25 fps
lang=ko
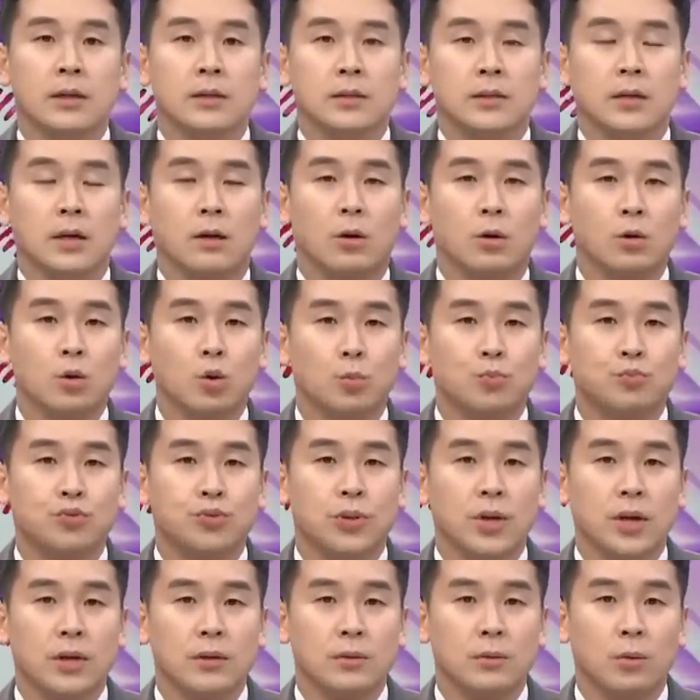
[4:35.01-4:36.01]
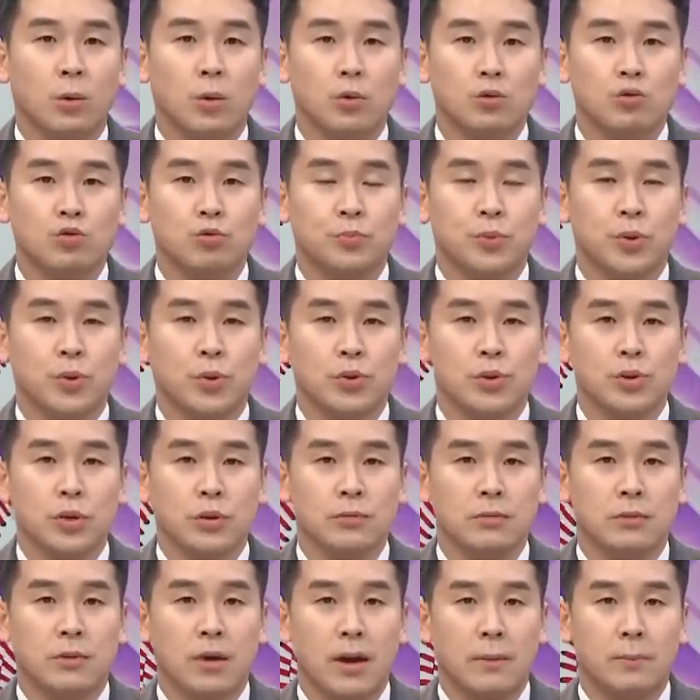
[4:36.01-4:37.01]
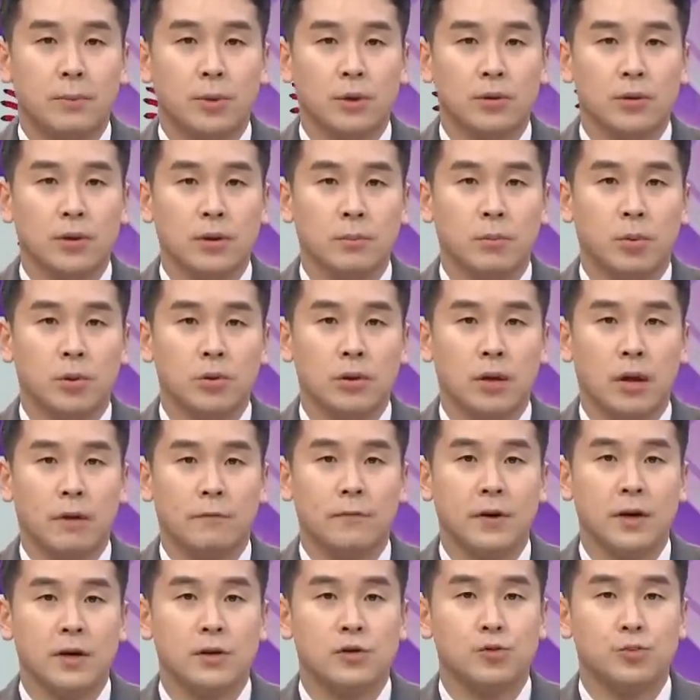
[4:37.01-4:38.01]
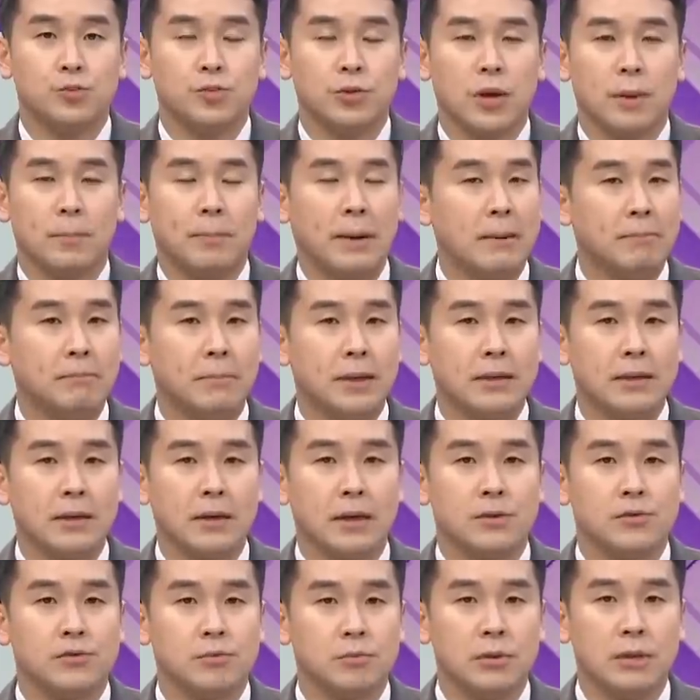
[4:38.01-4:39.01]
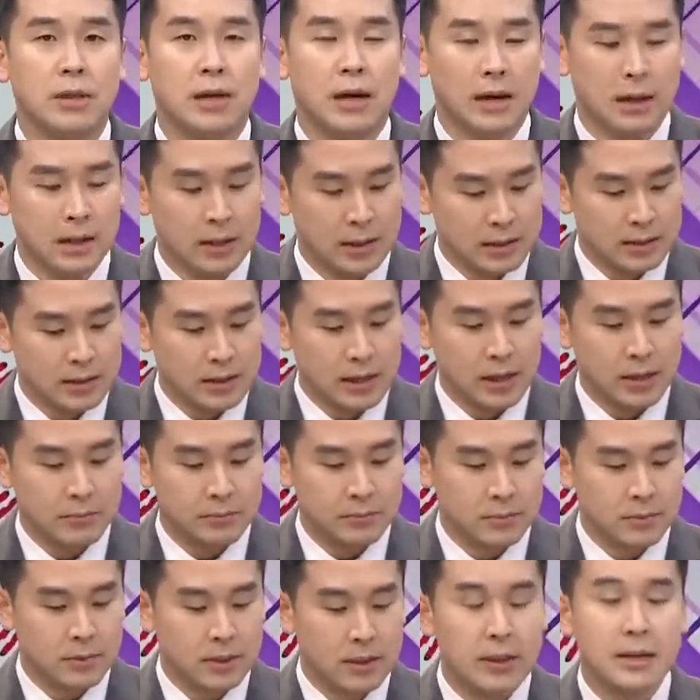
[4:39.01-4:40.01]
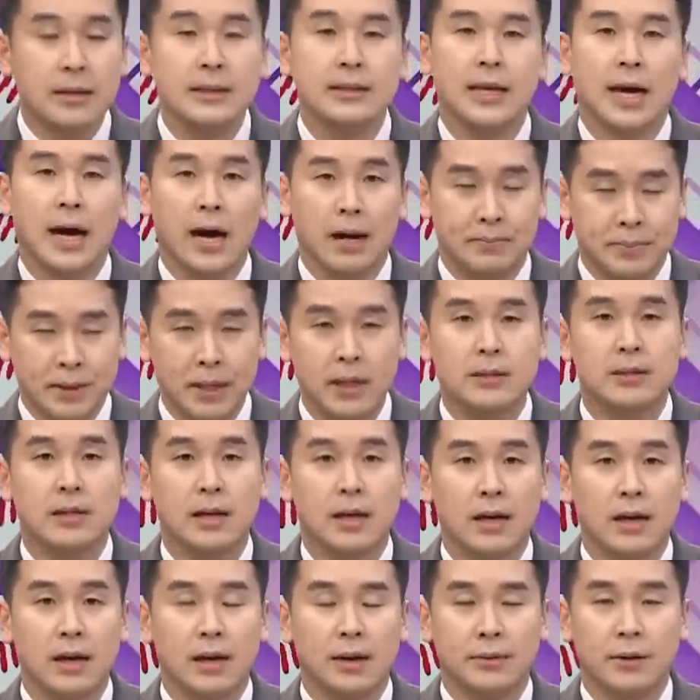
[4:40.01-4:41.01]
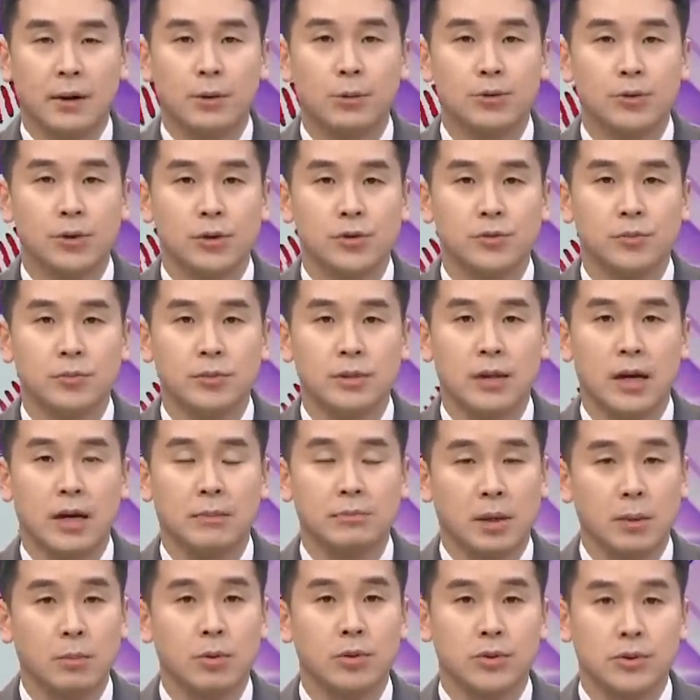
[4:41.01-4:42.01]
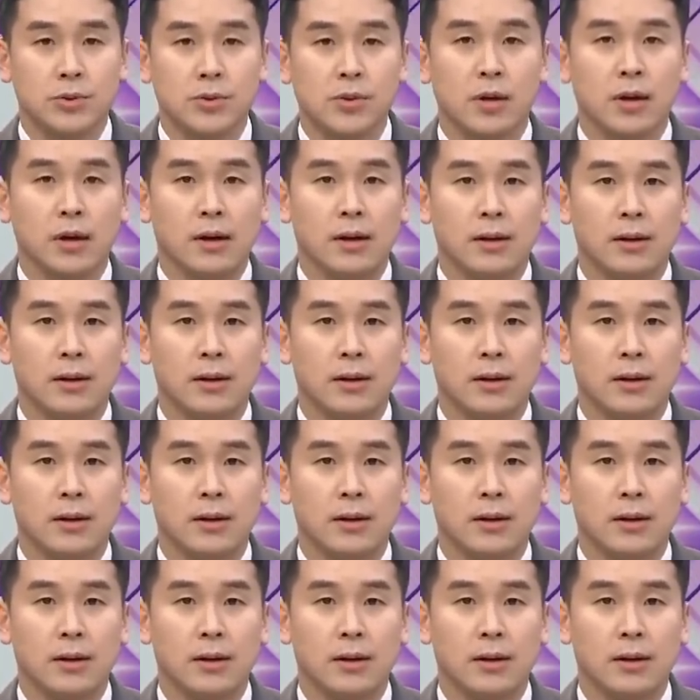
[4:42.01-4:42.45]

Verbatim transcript: 자, 컷오프된 홍준표 전 대표는 본인의 페이스북에 반발을 했습니다. 참 야비하다라고 썼습니다. 함께 보시죠.